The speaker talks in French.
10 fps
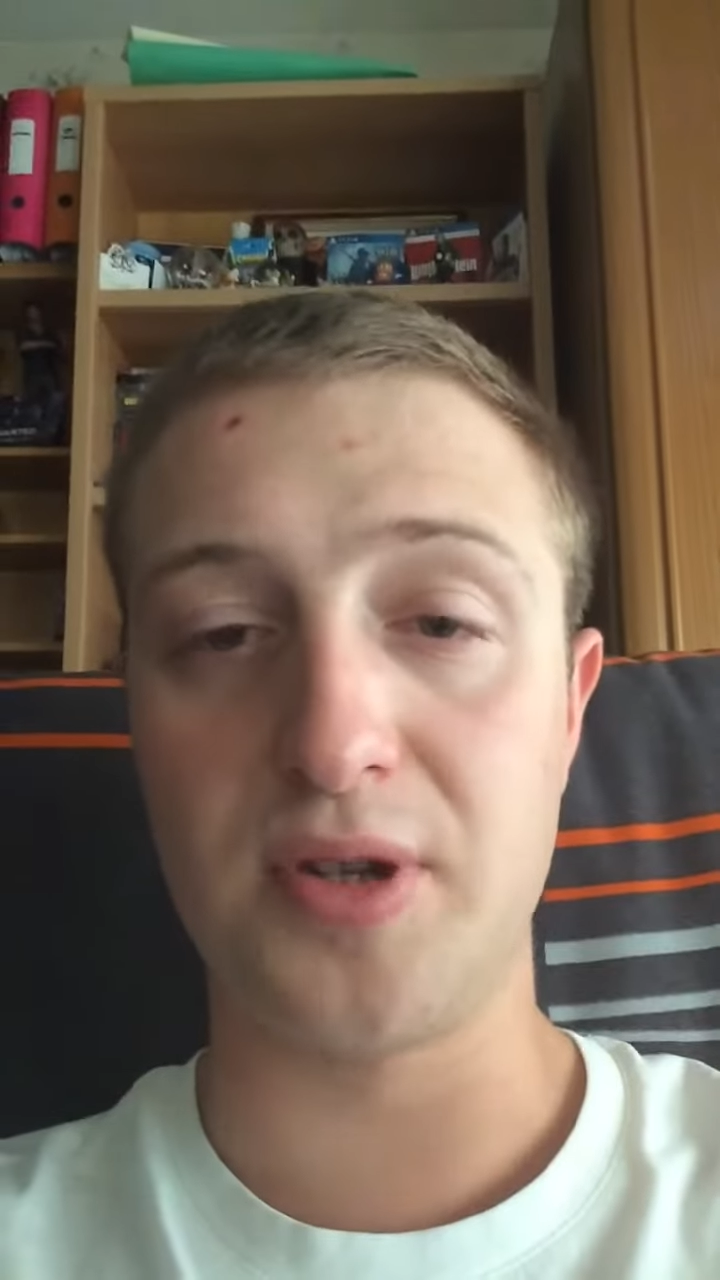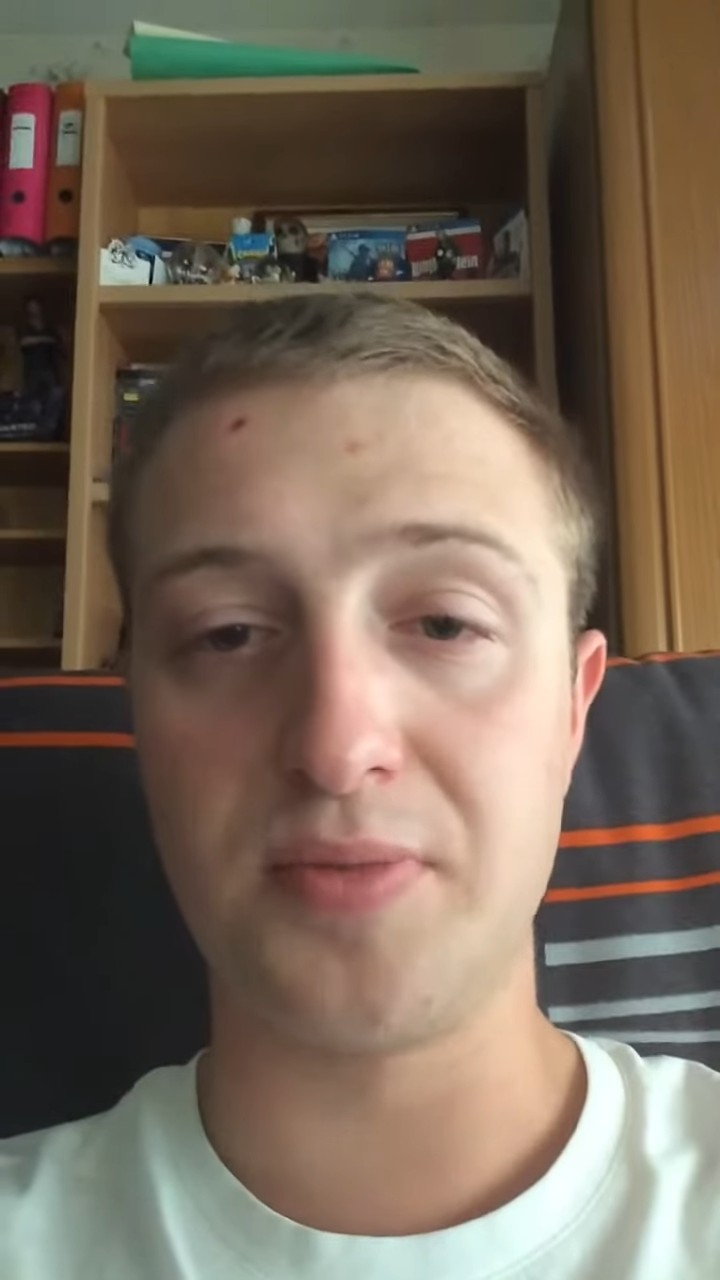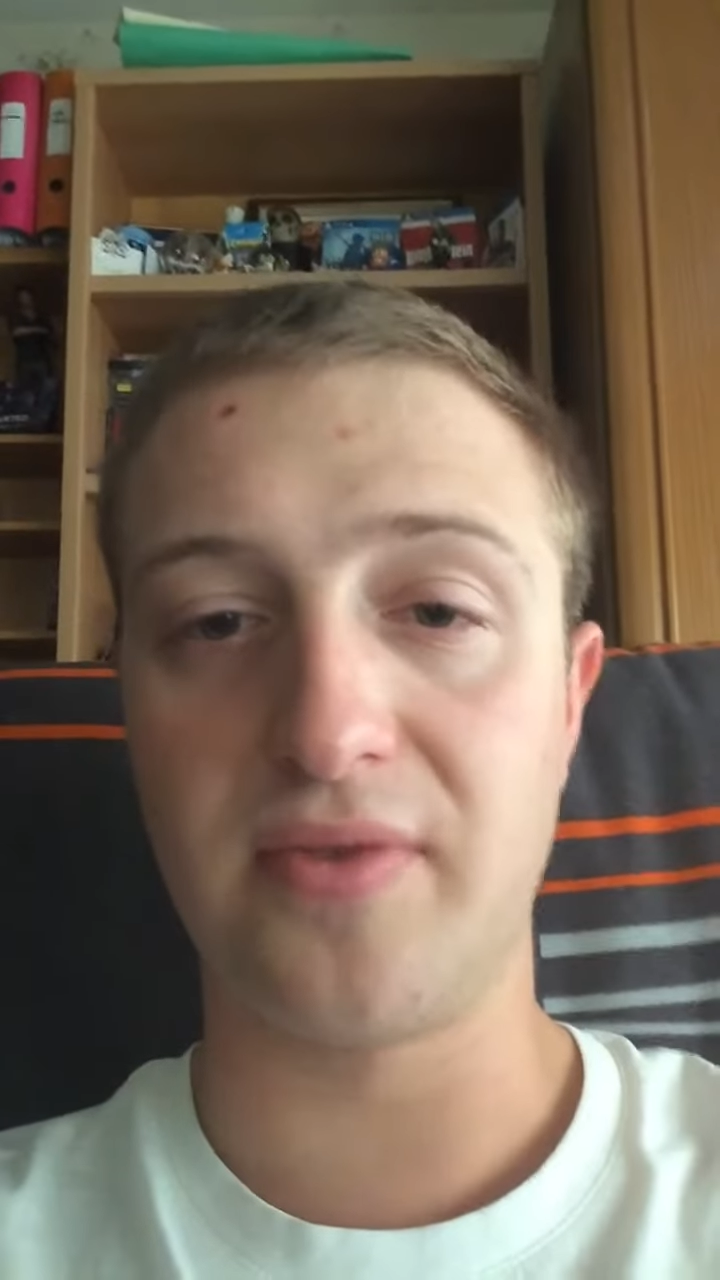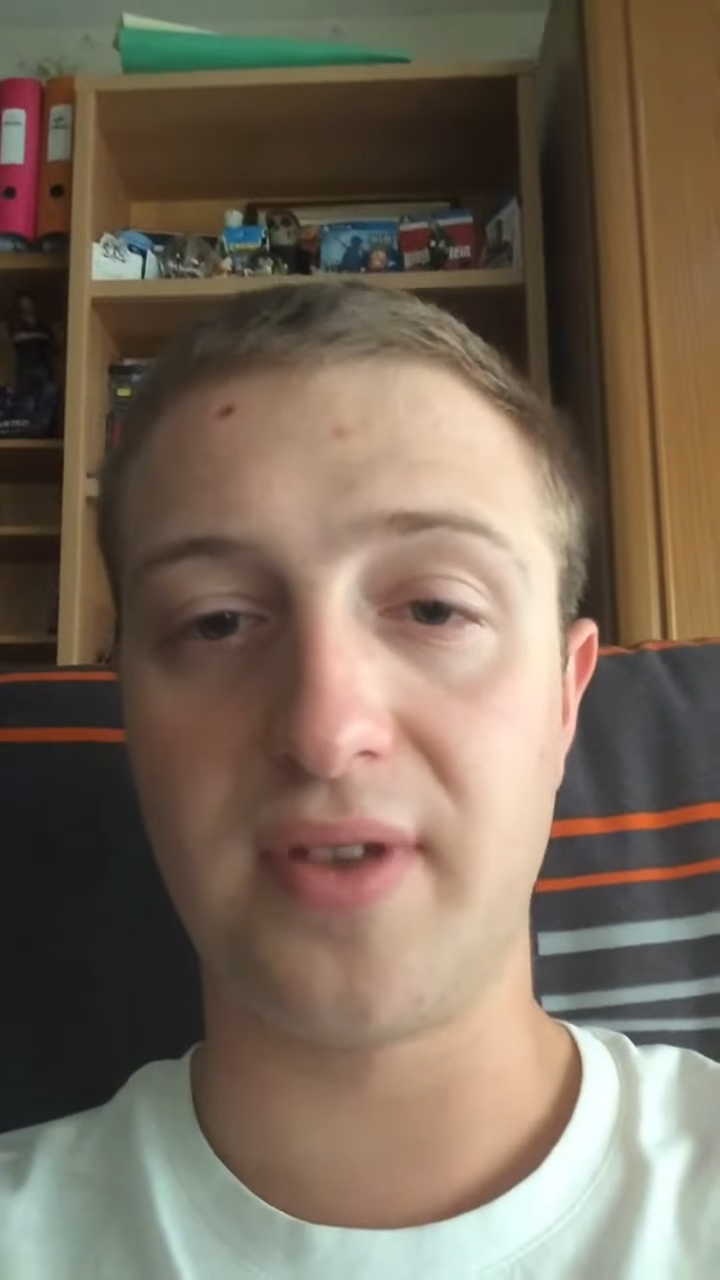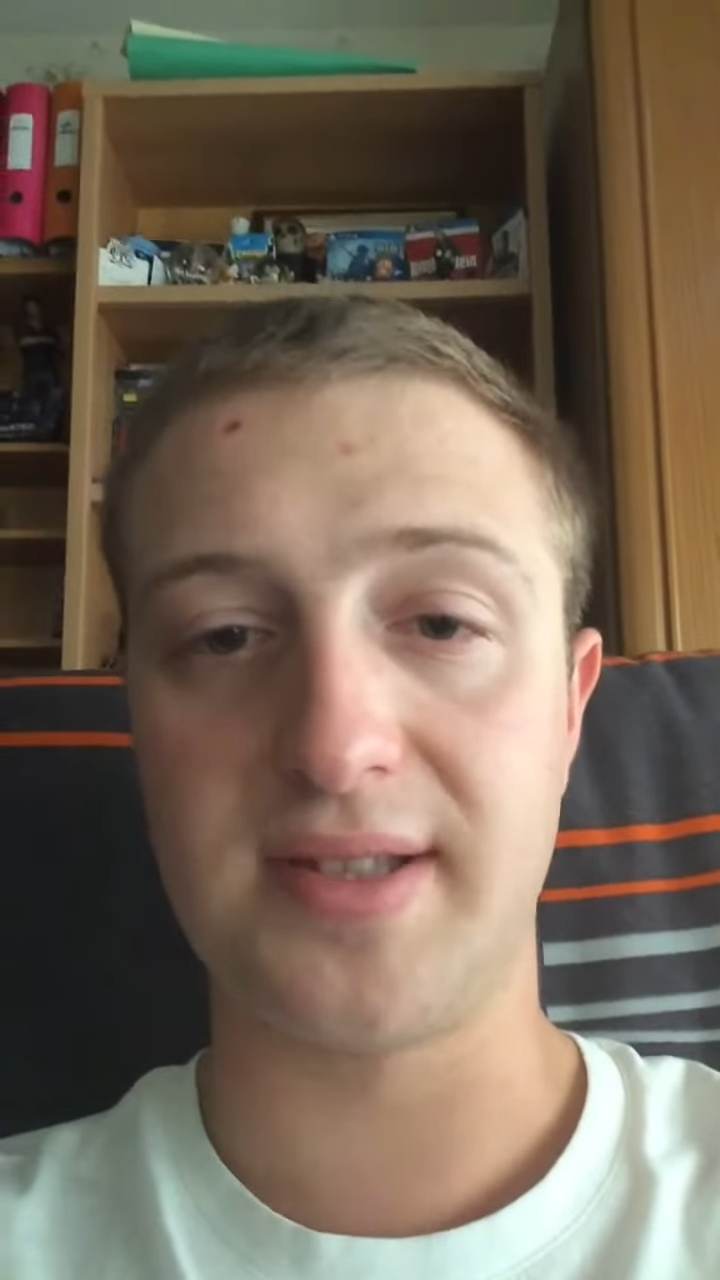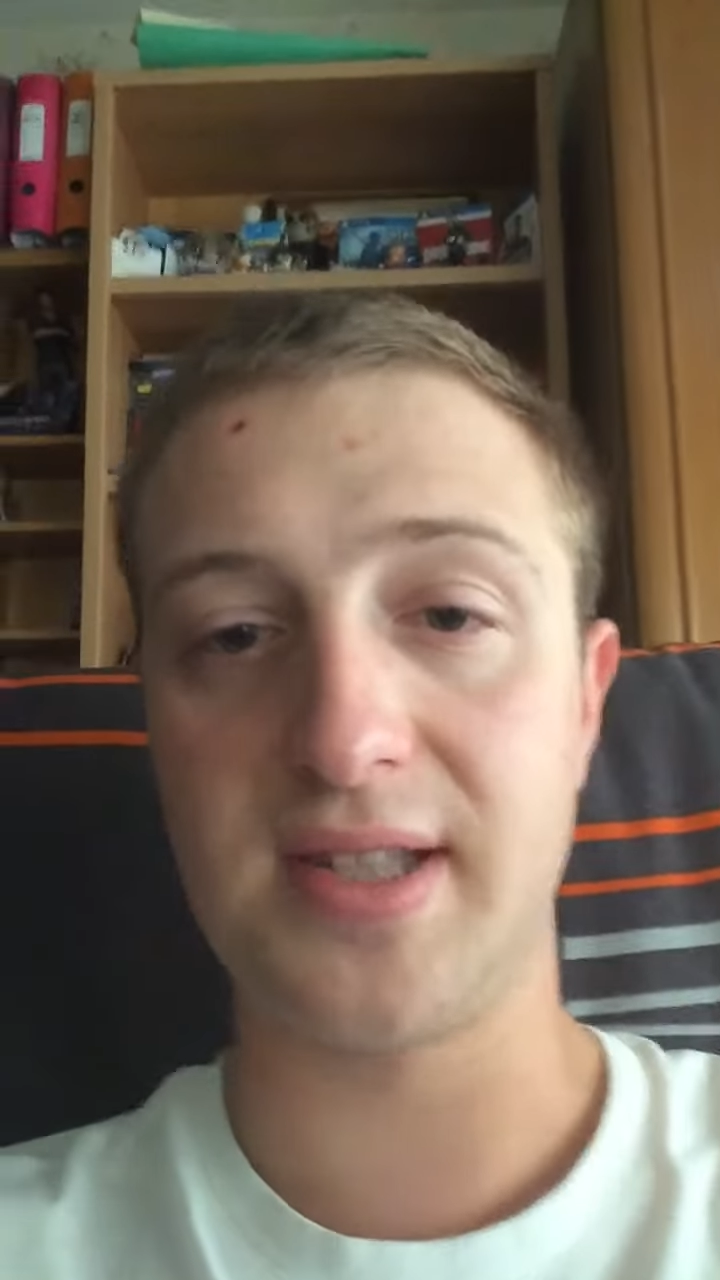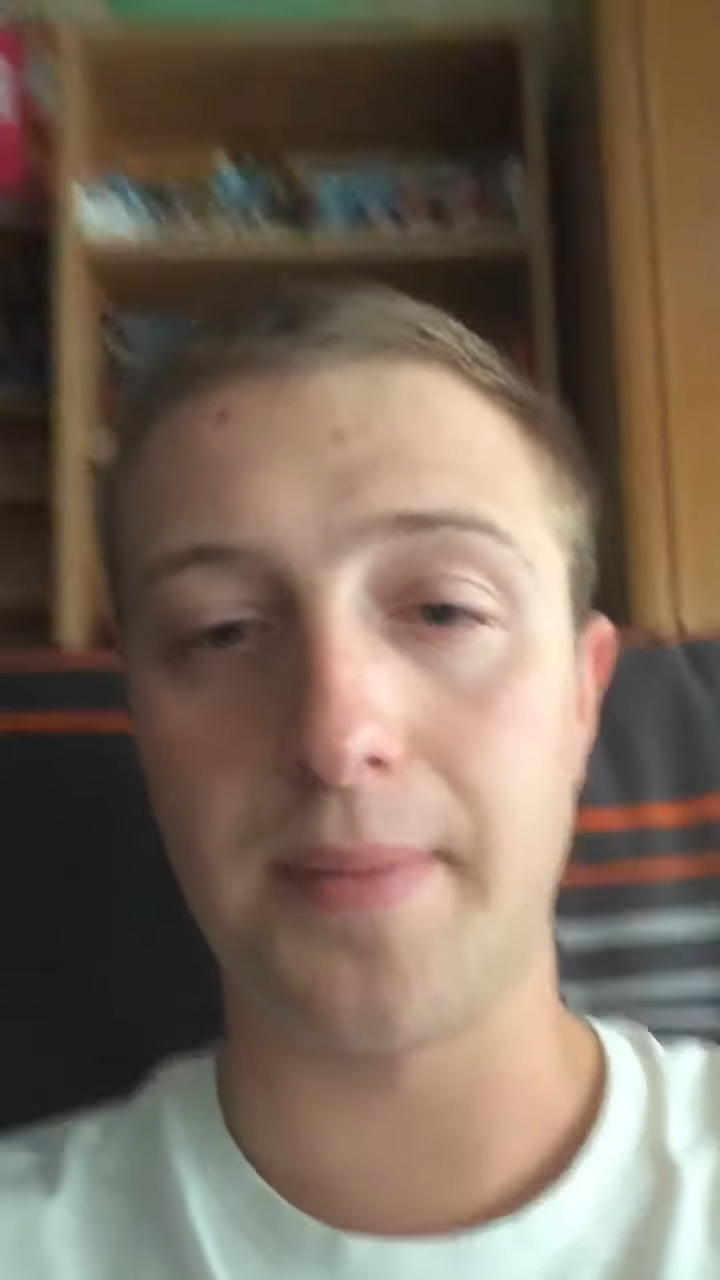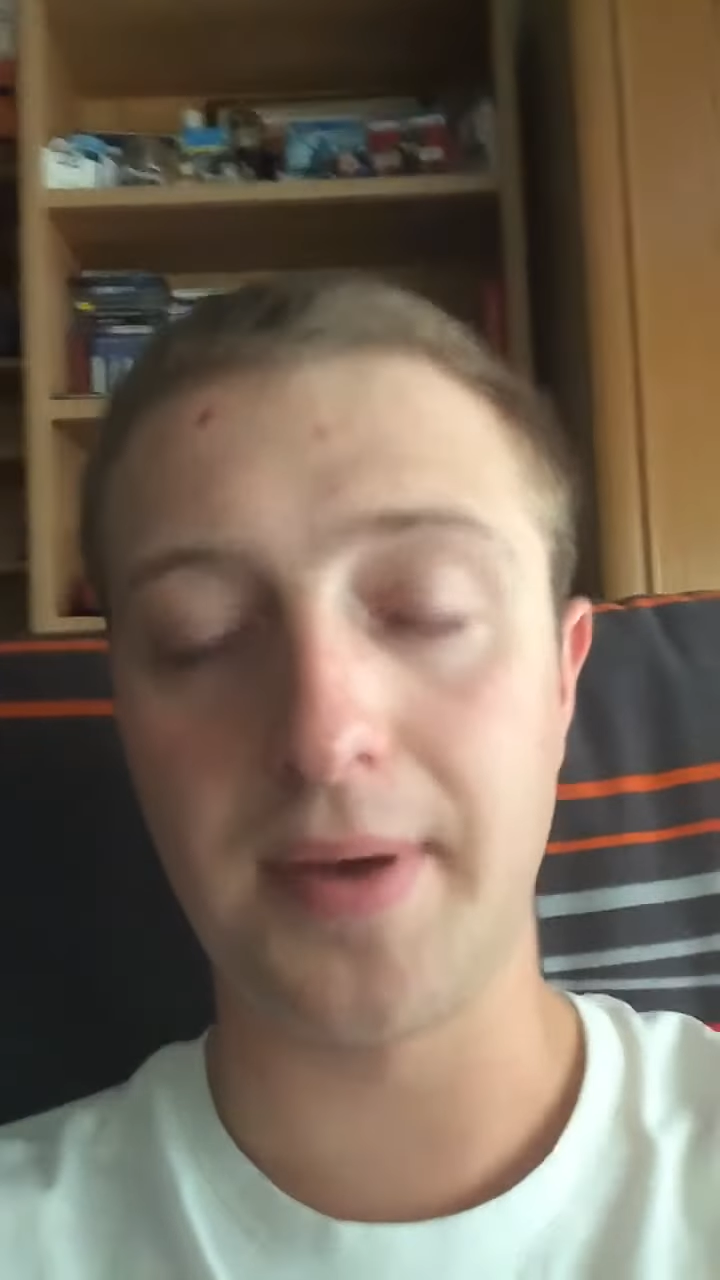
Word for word: bah, s'il n'y